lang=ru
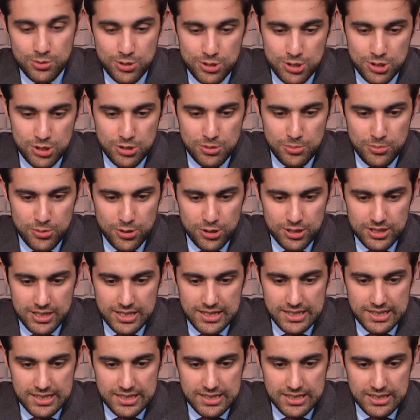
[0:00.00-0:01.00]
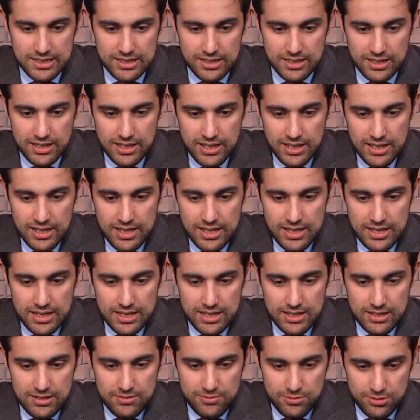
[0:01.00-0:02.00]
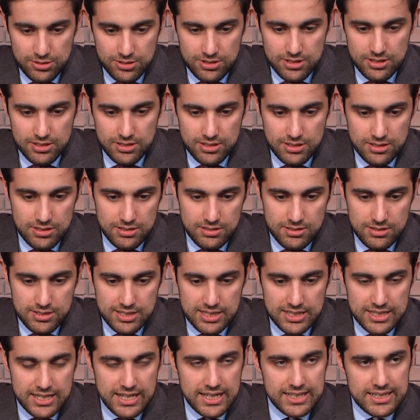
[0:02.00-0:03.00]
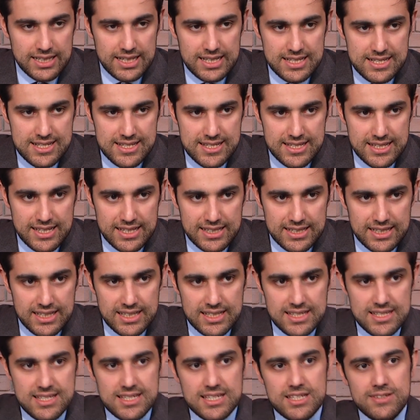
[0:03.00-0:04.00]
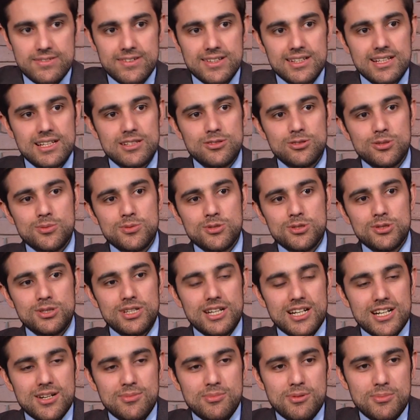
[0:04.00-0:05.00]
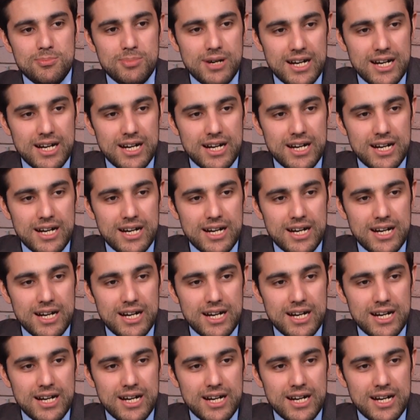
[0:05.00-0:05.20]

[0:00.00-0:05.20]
бочку меда и Э, вот э, телеканал CNN заявил о том, что якобы